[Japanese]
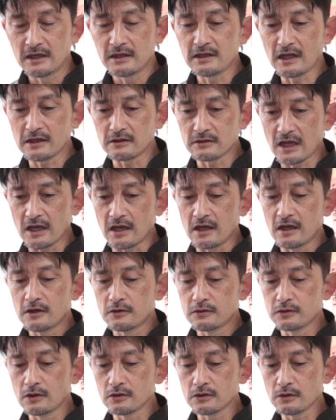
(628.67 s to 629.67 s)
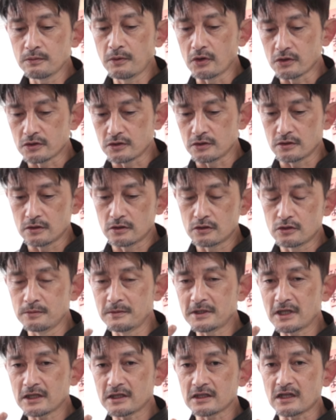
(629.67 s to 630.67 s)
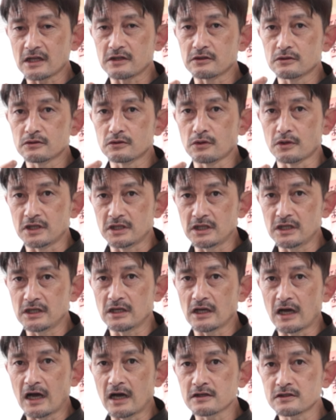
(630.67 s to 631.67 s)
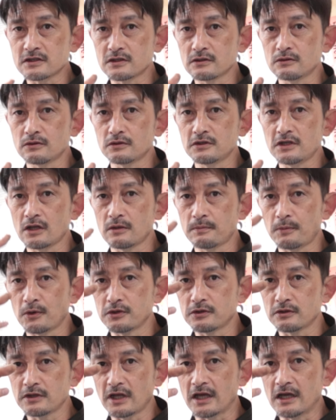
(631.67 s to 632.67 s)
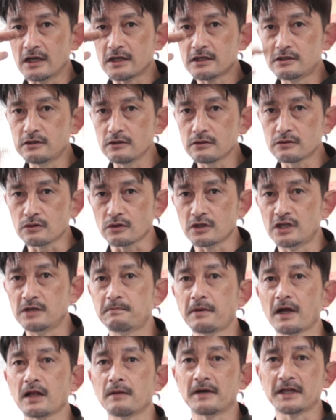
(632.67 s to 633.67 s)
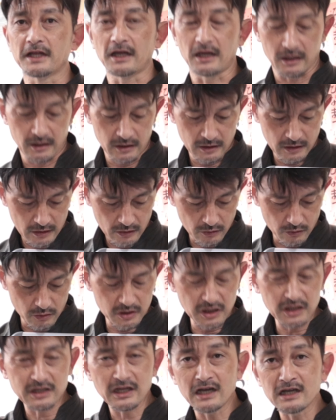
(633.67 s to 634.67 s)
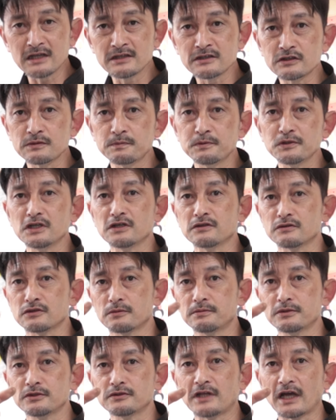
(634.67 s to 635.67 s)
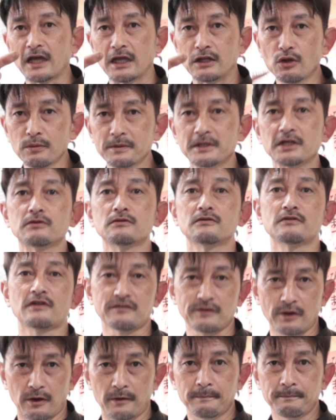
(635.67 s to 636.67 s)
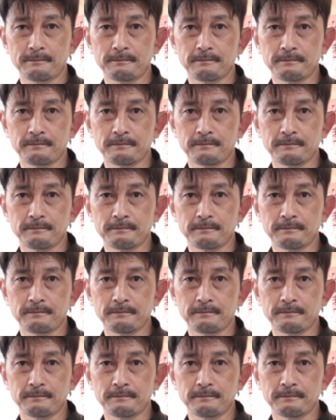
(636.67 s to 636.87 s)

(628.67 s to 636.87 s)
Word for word: なので、フロントフォーク、組み立てた時にアクスルを入れるポイントでグッと引っ張ればね、このリターンスプリングの分だけ伸びてくるんですよ。